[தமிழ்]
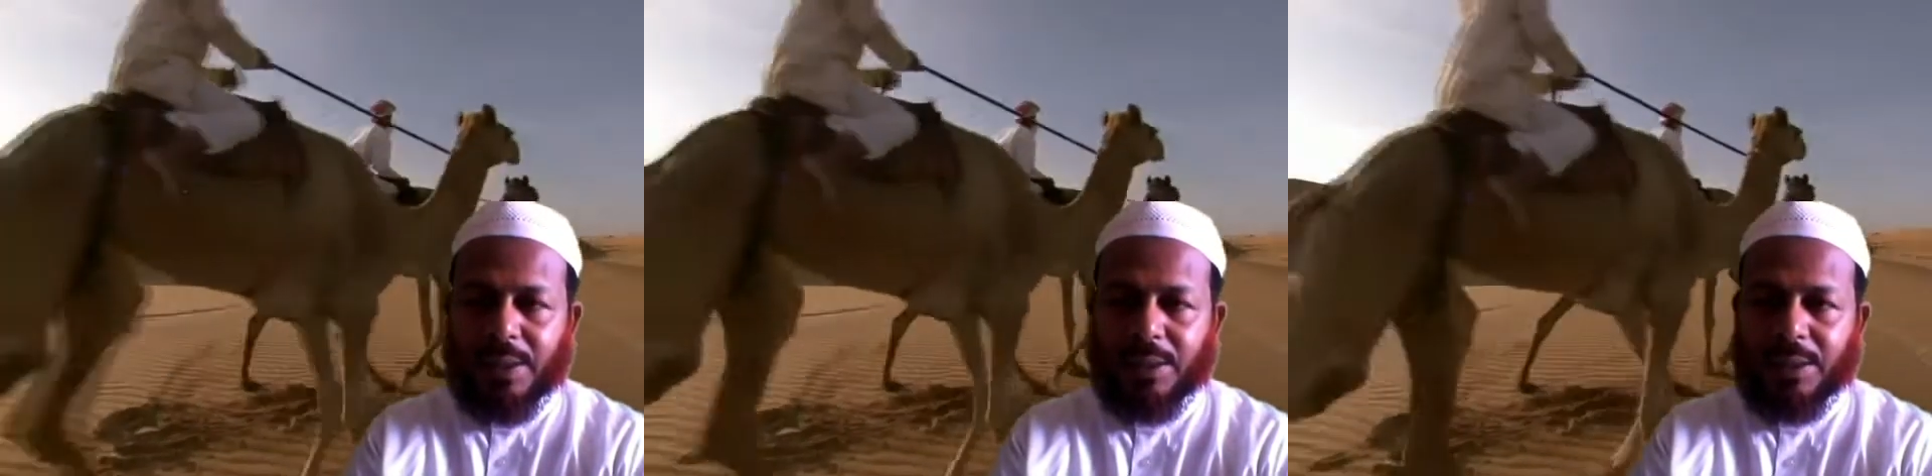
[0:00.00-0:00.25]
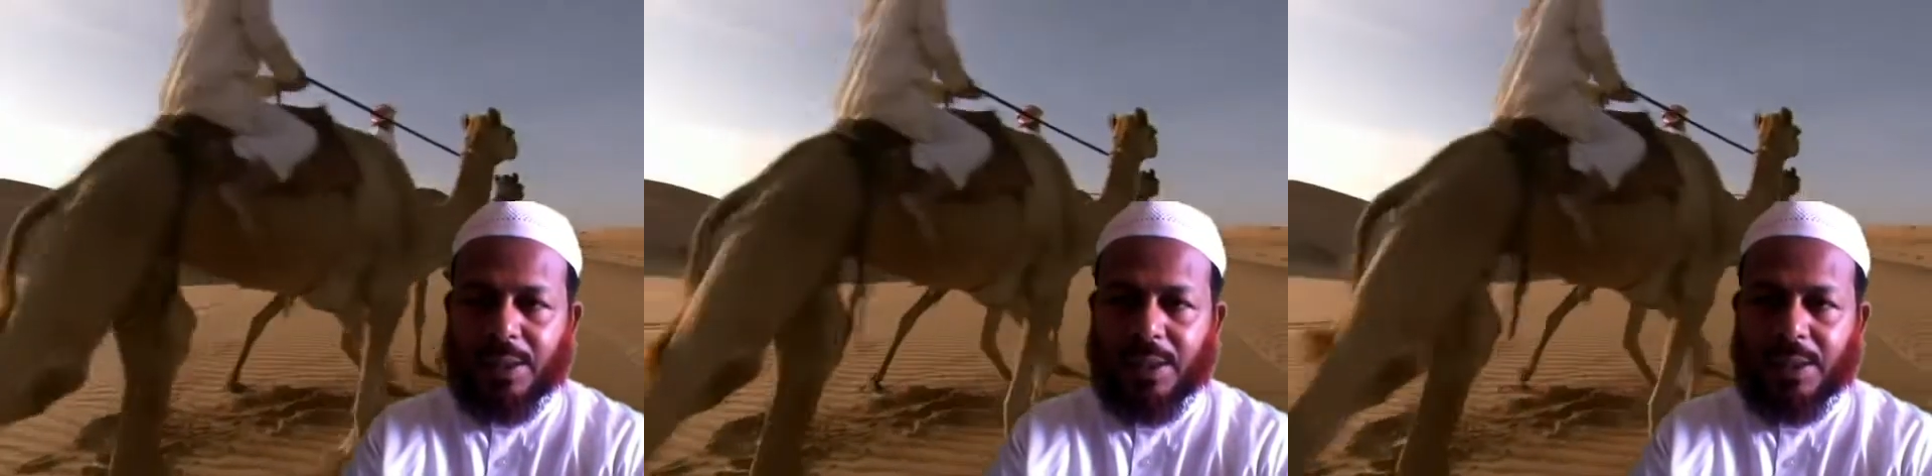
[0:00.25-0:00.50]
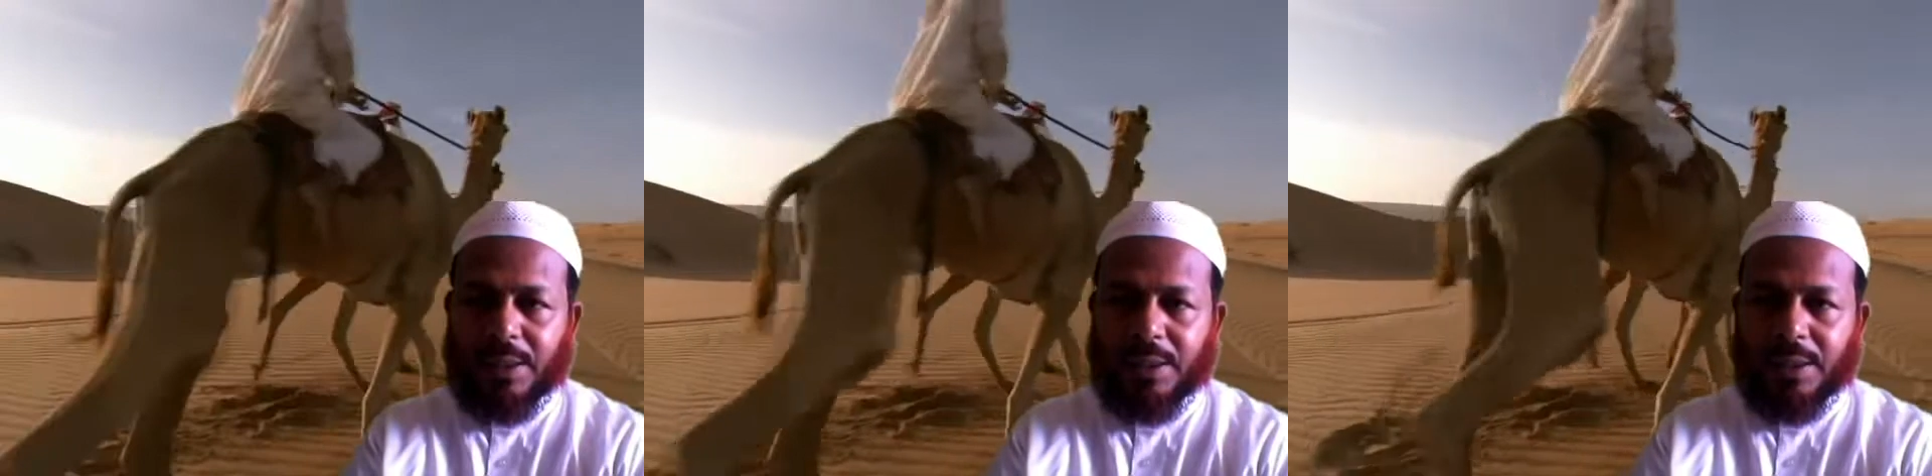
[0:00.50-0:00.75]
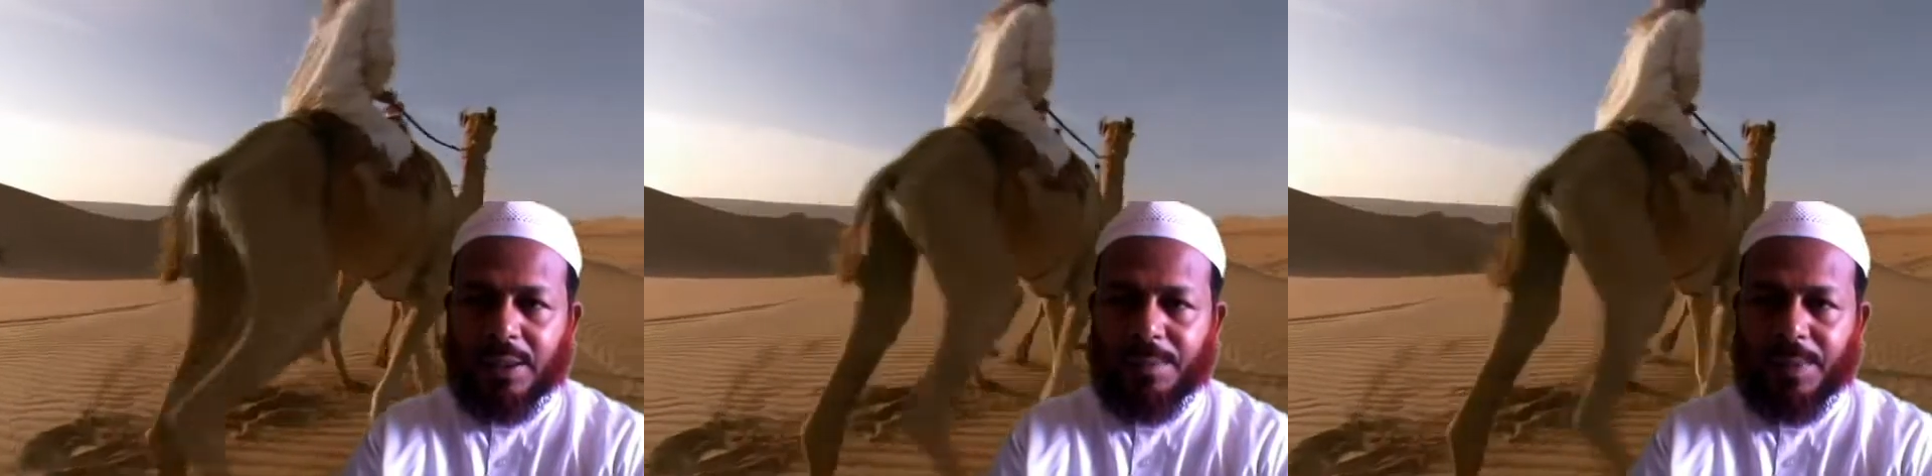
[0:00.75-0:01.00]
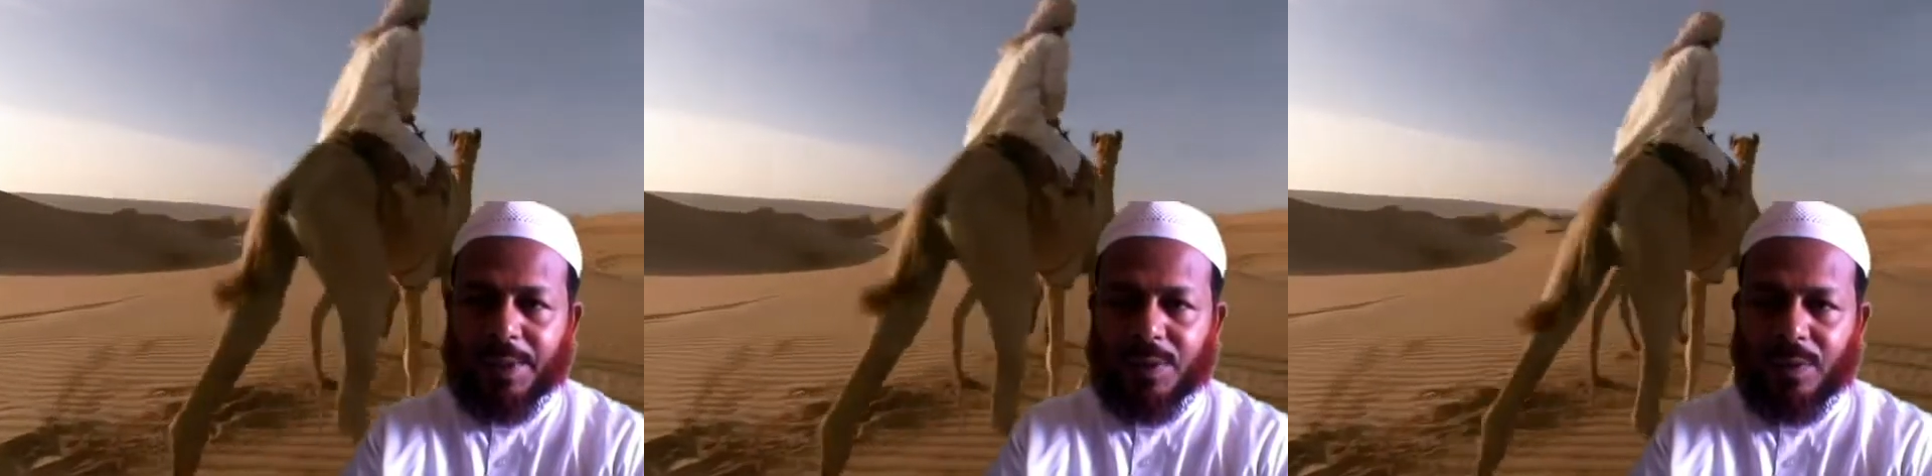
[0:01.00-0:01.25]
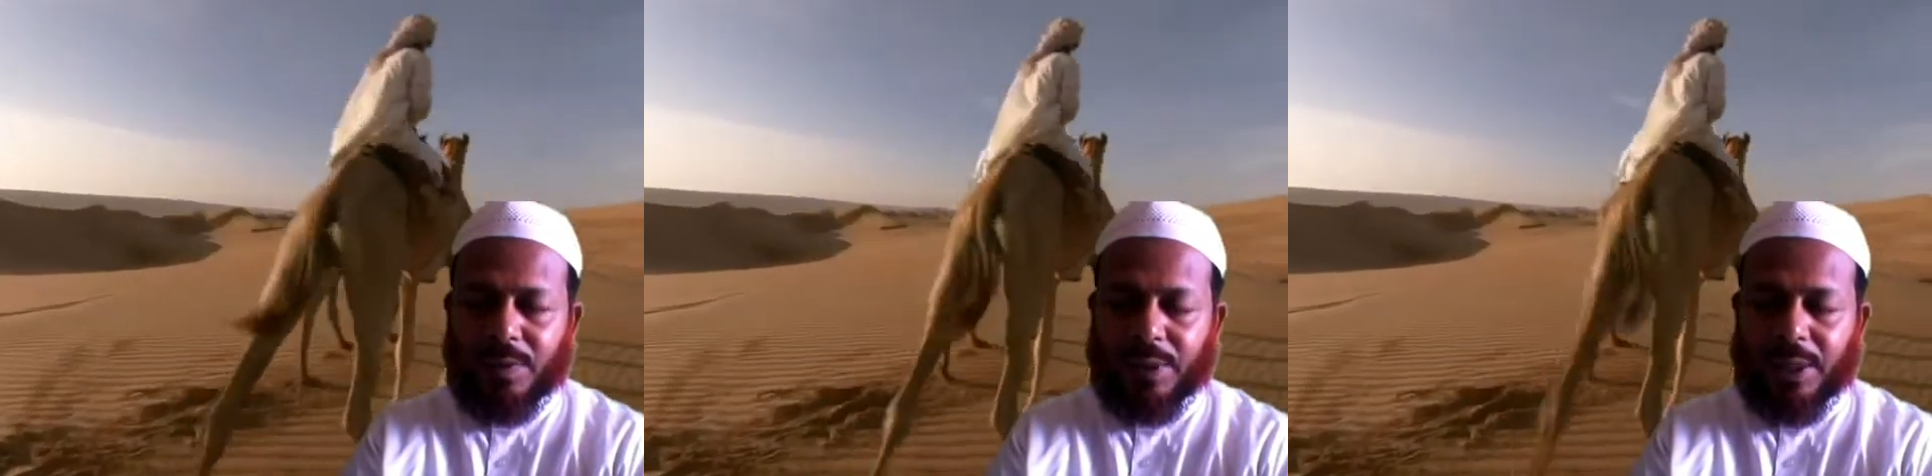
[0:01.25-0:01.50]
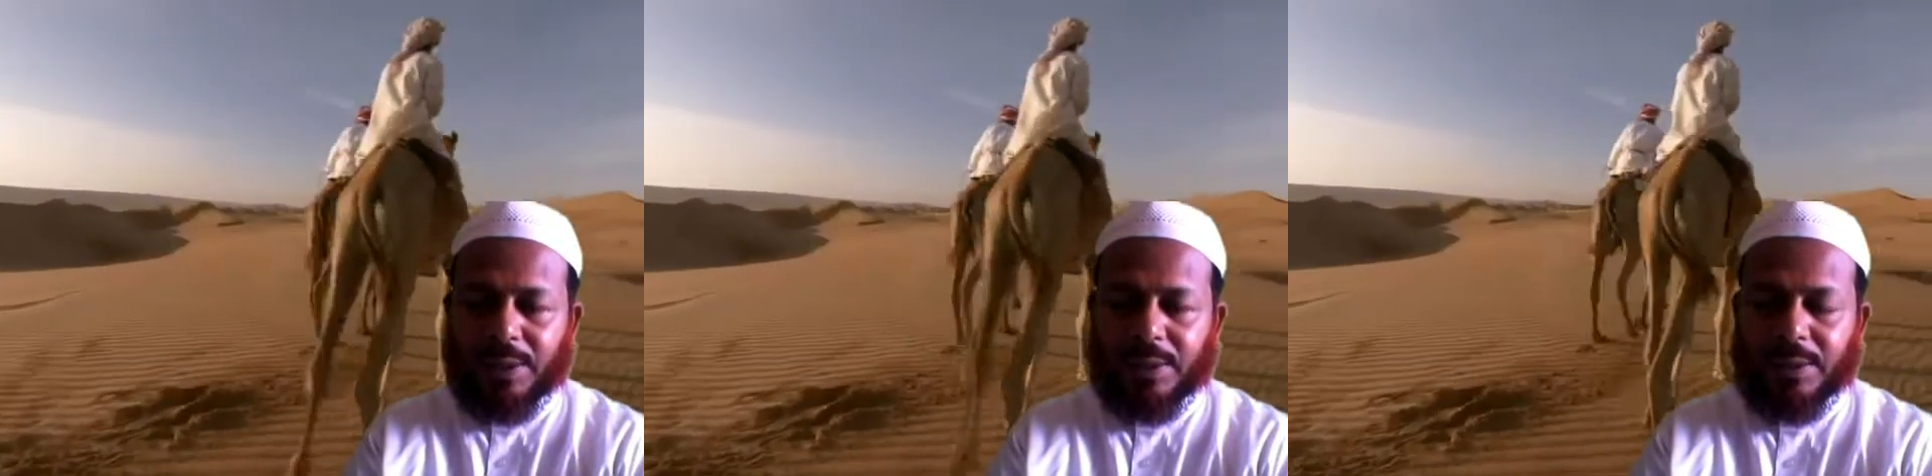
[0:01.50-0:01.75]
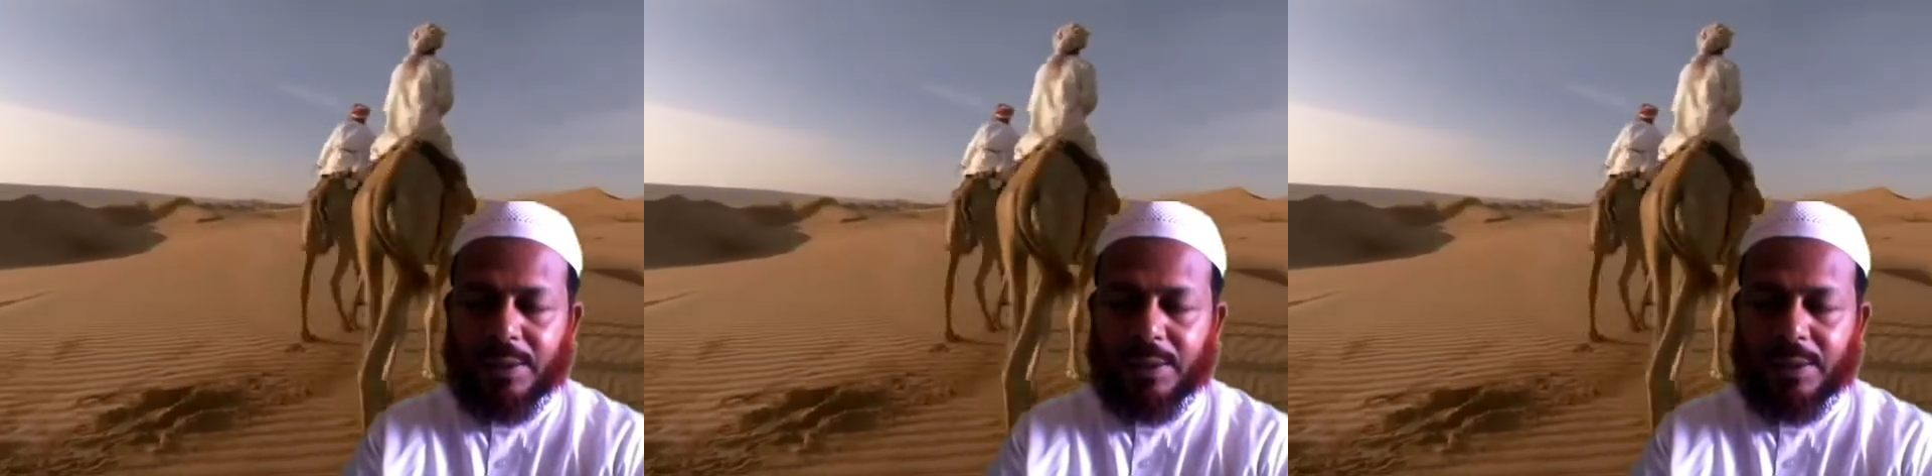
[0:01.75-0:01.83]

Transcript: அல்லாஹ் இப்படி சொல்கிறான்